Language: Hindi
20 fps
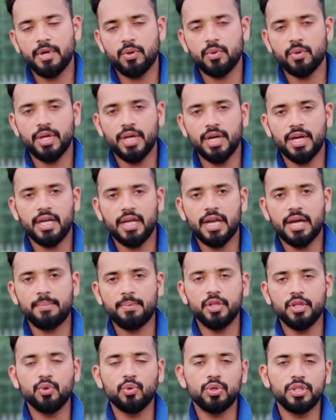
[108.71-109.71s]
पाओगे अगर
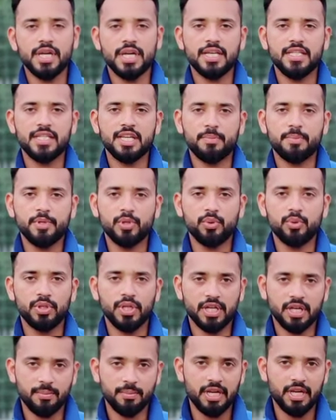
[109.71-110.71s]
आपने दो हज़ार हज़ार पे जूते
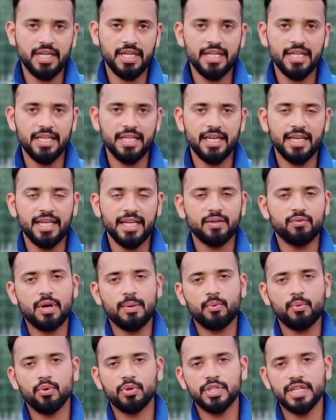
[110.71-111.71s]
कम का ले लिया लेकिन वो
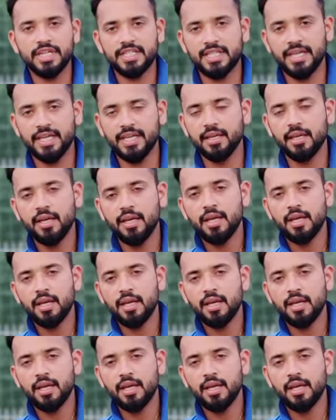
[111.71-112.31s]
आपको सही से